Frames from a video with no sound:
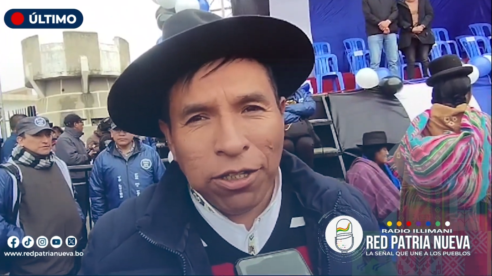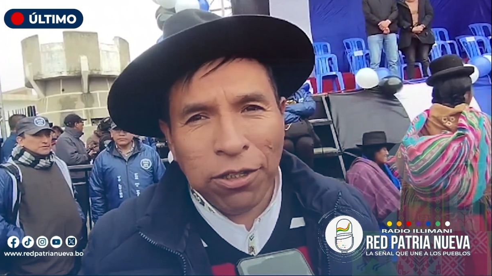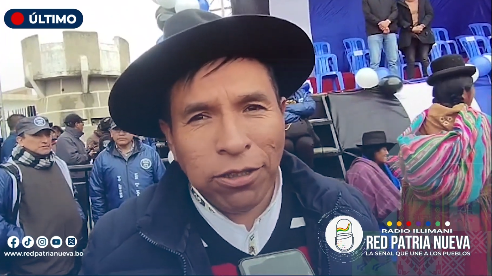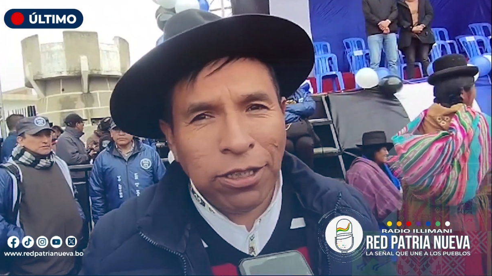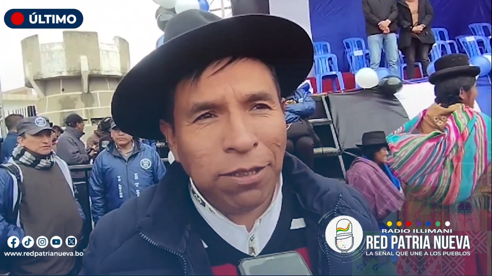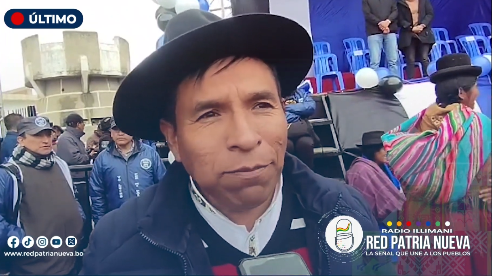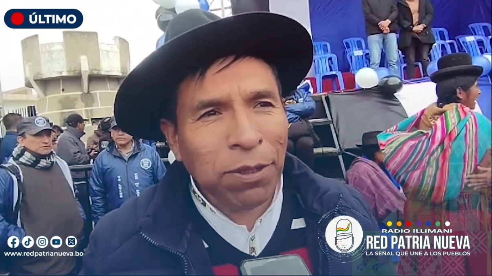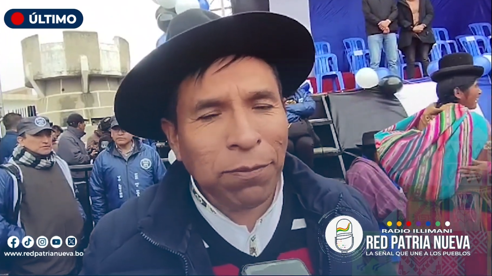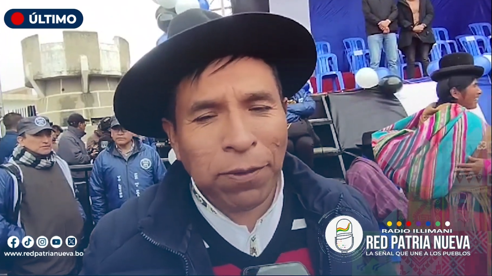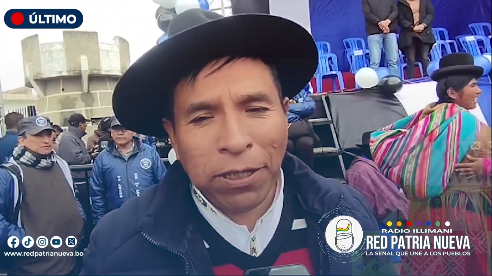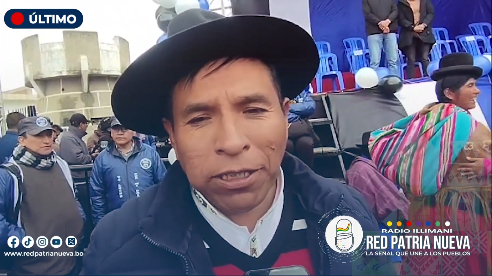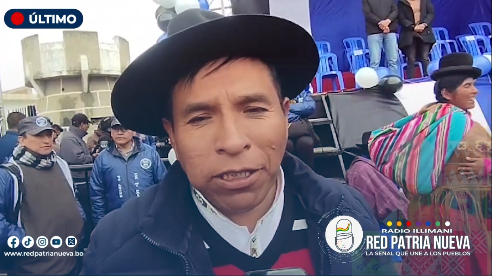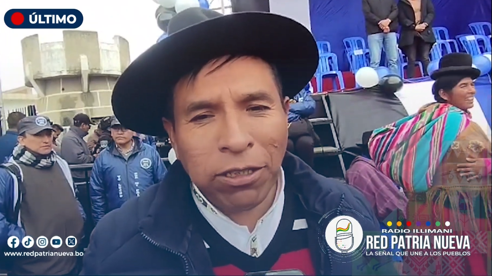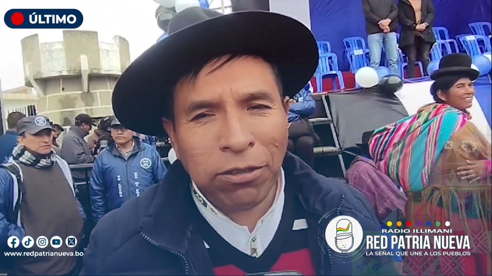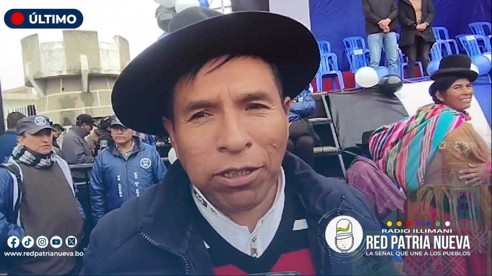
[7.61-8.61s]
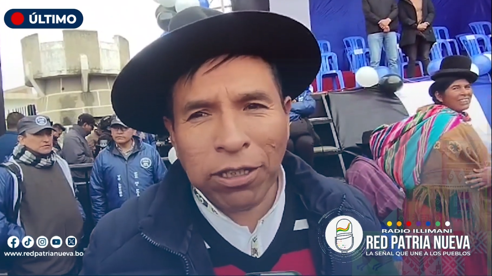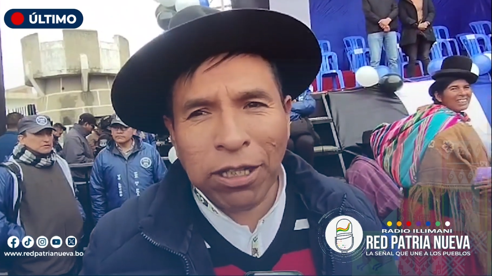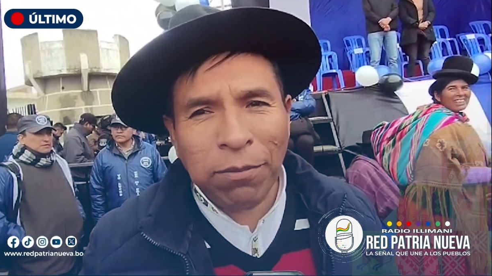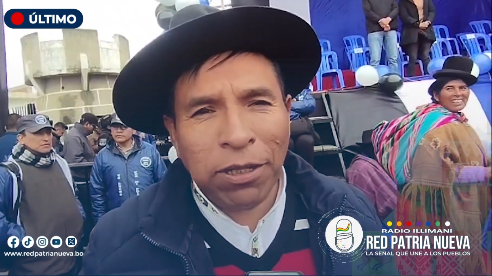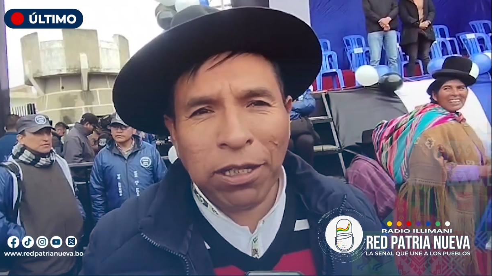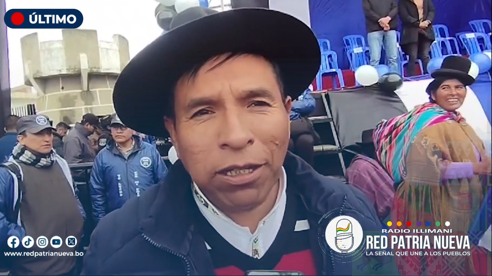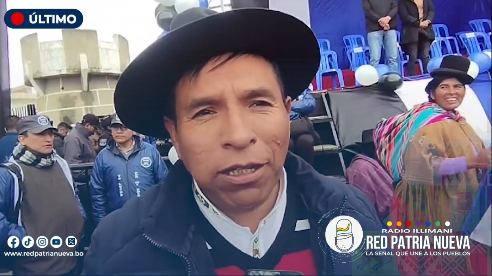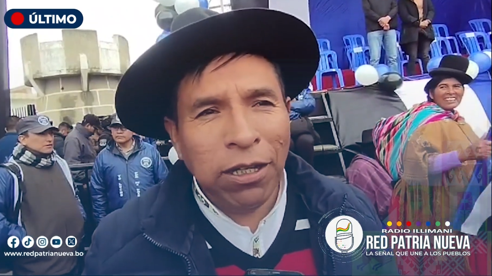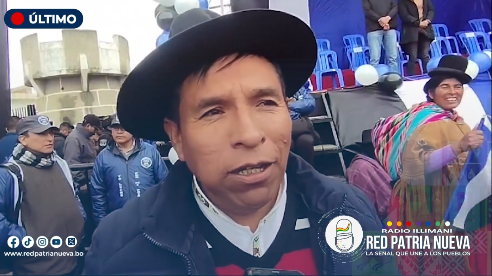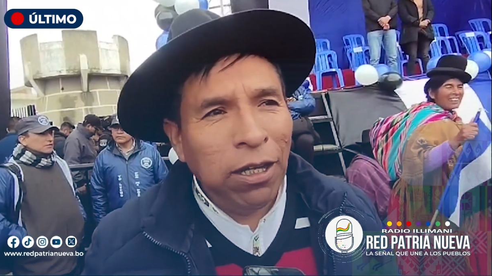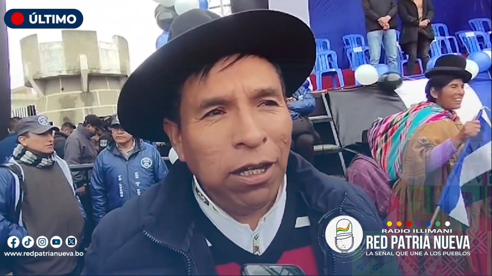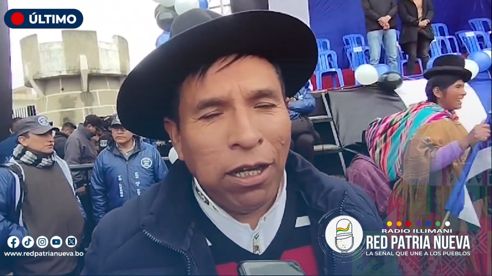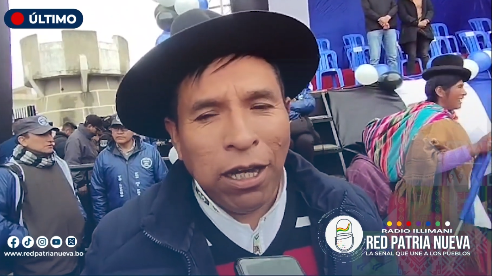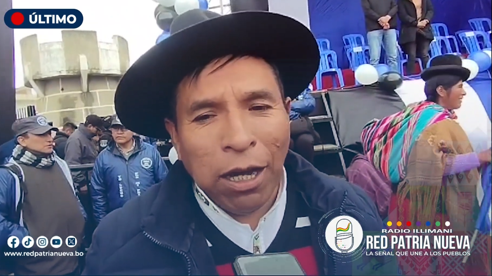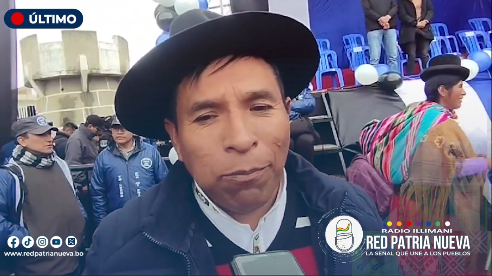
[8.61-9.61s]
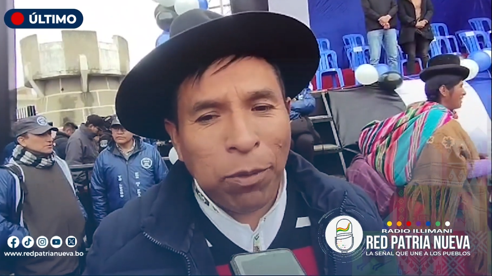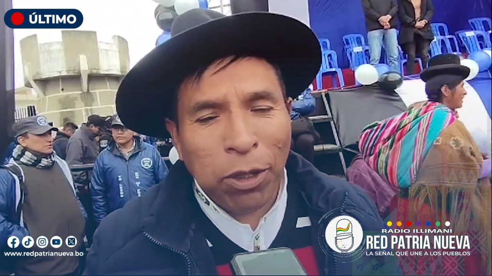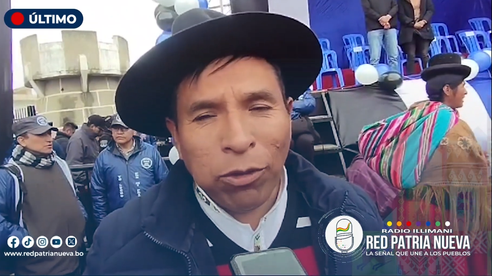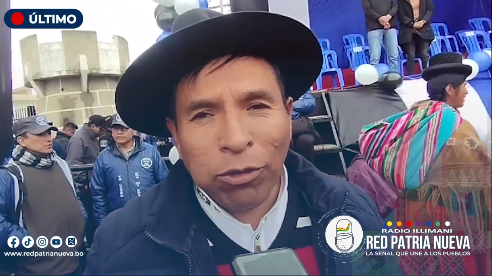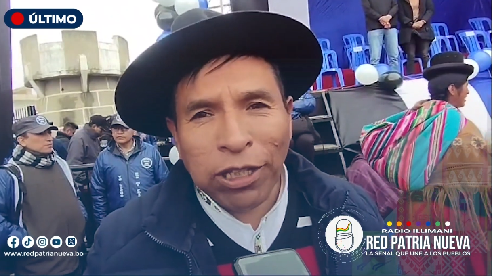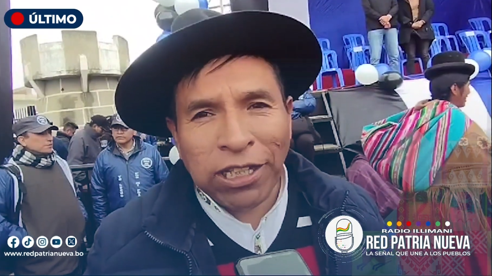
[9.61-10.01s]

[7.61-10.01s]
Yo siempre felicito y también aplaudo